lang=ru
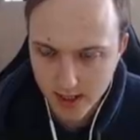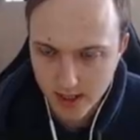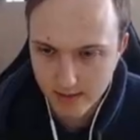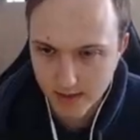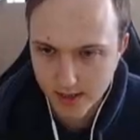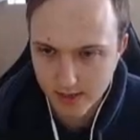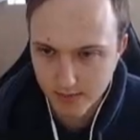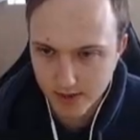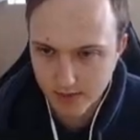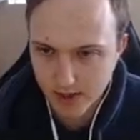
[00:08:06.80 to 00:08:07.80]
главное, это
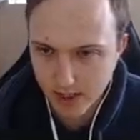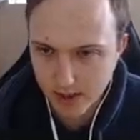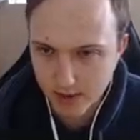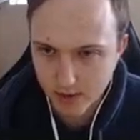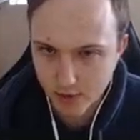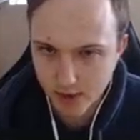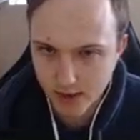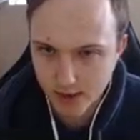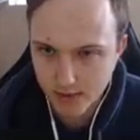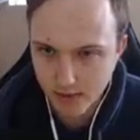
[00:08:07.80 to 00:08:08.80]
посмотреть, сколько
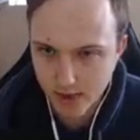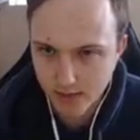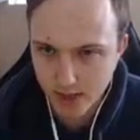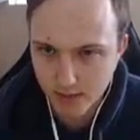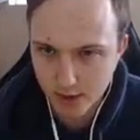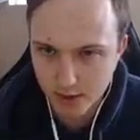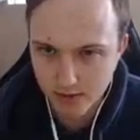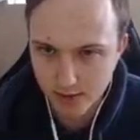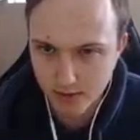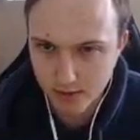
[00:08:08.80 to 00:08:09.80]
здесь по прибыли можно
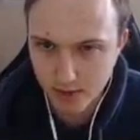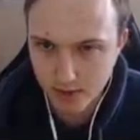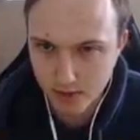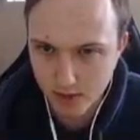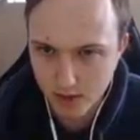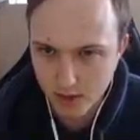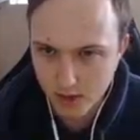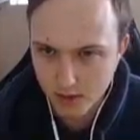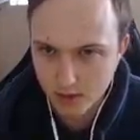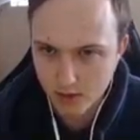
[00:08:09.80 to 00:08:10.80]
вообще получить.
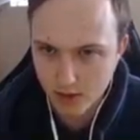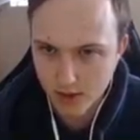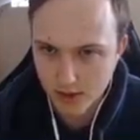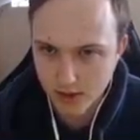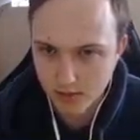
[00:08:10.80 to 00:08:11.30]
Сколько здесь